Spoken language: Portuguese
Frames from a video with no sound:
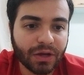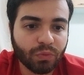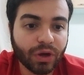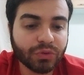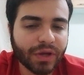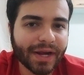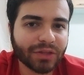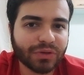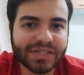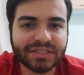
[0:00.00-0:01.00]
quando o
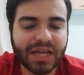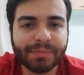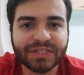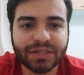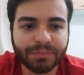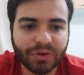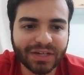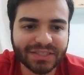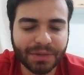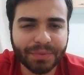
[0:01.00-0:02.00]
Renato recebe essa
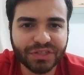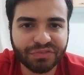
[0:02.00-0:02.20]
bola sempre de